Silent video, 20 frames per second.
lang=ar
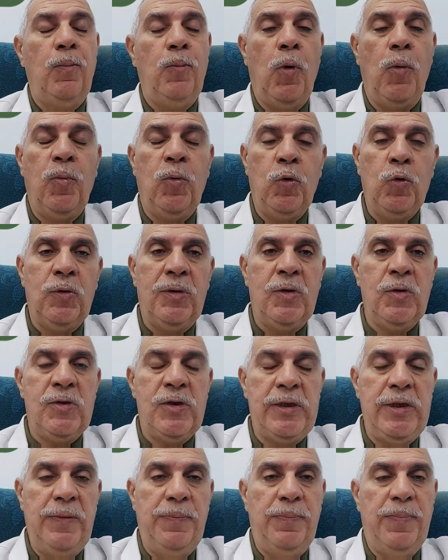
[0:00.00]
ممكن
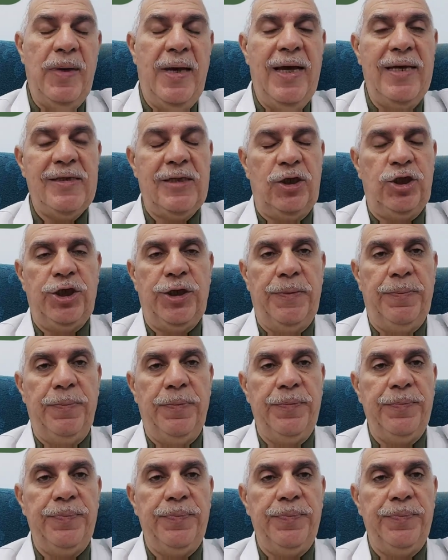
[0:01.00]
تصيب هذا الشاب